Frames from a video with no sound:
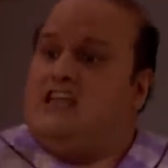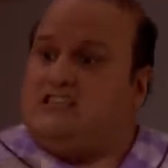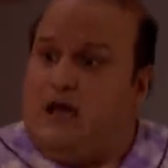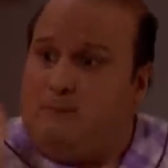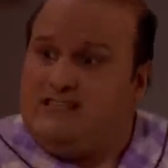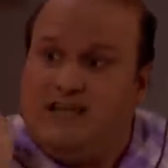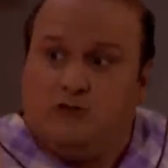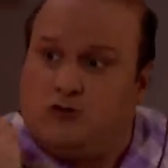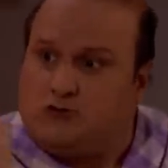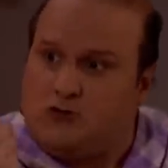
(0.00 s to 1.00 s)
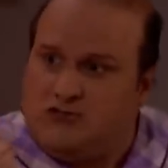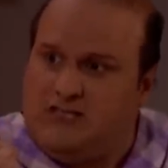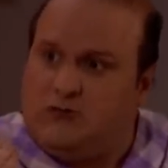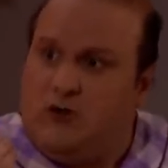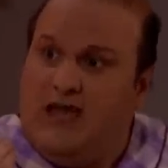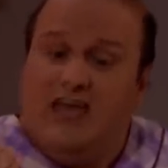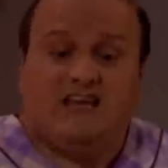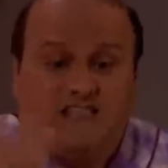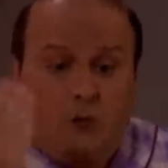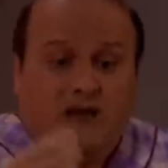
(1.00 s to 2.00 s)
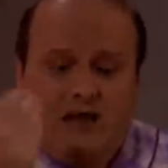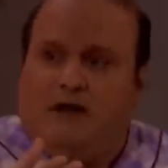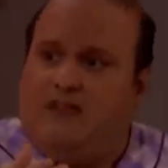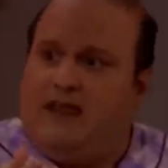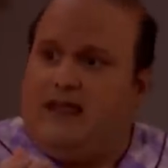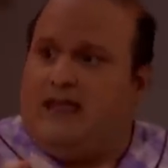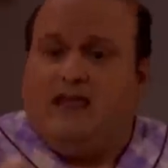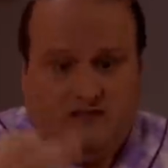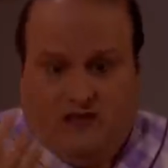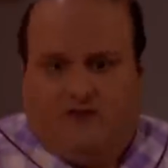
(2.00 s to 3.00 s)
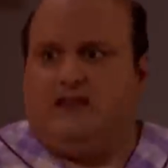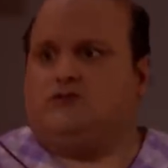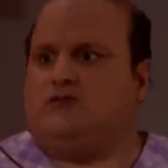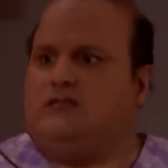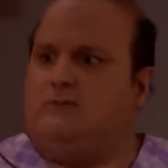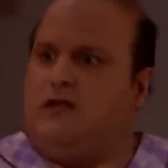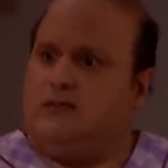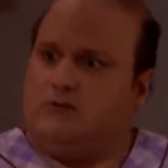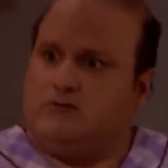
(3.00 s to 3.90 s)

Chápese el doctorcito. Es la única manera que define su sentimiento.